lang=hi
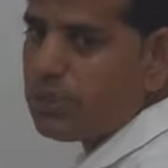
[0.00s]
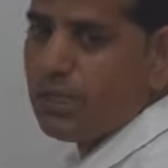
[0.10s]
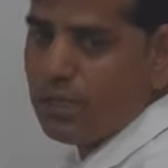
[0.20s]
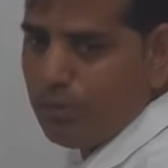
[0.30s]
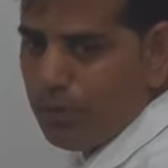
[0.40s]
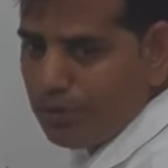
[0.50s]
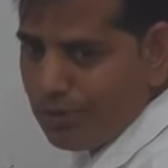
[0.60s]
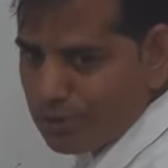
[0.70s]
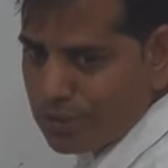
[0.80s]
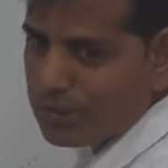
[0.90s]
ज्यादा भील
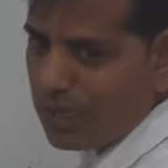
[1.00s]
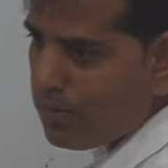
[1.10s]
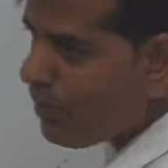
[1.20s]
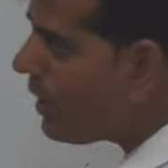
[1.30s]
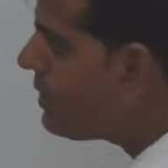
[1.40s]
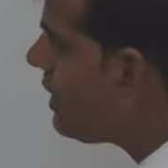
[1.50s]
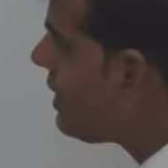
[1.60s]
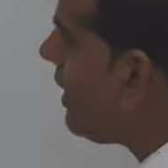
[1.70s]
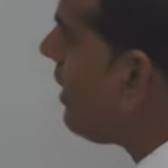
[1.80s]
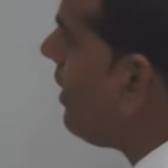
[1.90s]
कौन से जिले में पाए
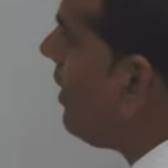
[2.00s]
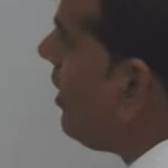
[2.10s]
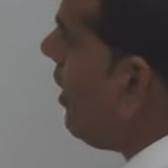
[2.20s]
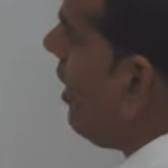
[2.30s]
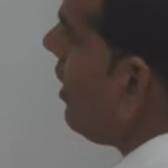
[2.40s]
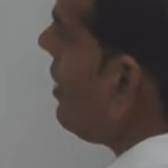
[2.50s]
जाते हैं अगर